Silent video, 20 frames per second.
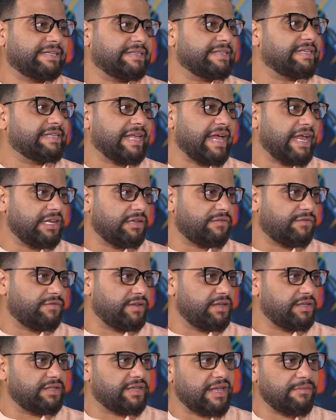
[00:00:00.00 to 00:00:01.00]
النادي الاهلي
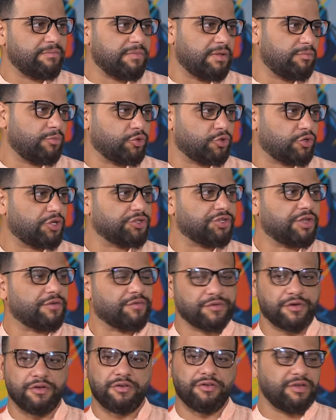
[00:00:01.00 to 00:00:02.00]
في دايما بطولات
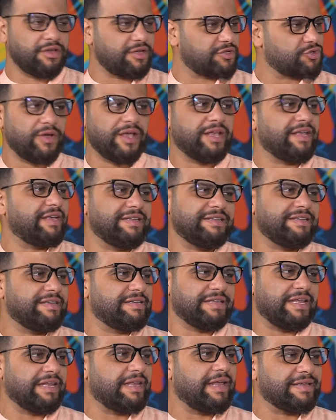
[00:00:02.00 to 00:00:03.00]
افريقيا سواء
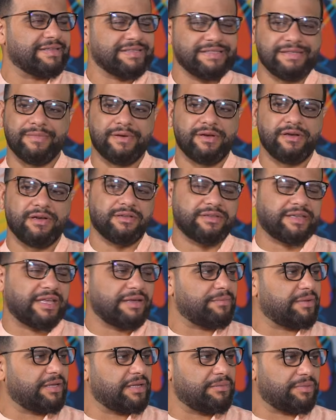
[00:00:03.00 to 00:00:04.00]
الجديده القديمه
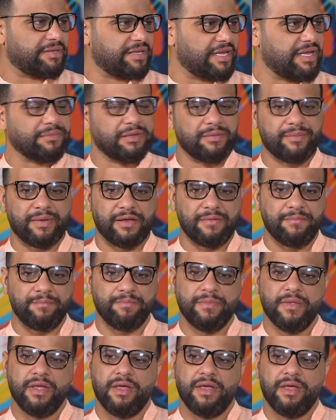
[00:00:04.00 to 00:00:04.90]
دايما البدايه بتبقى